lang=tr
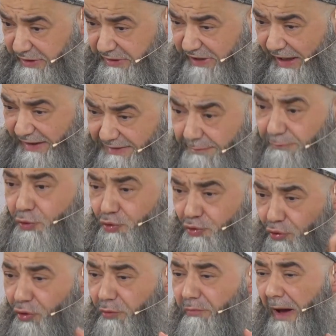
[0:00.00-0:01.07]
Kendim
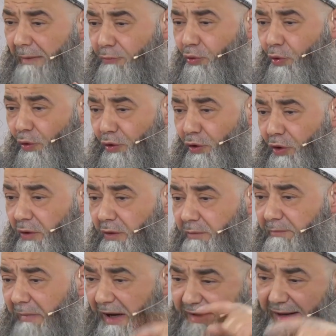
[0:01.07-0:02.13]
düşündüm ben bu konuyu
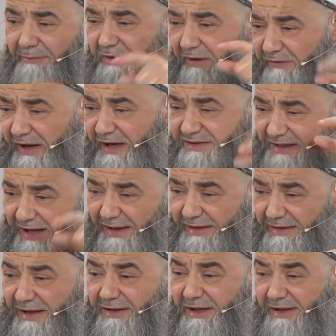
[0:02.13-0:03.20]
bayramda falan
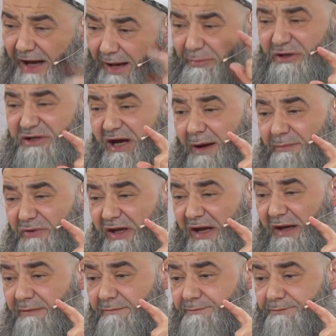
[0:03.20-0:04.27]
ziyaretlerde ne yapacağım diye.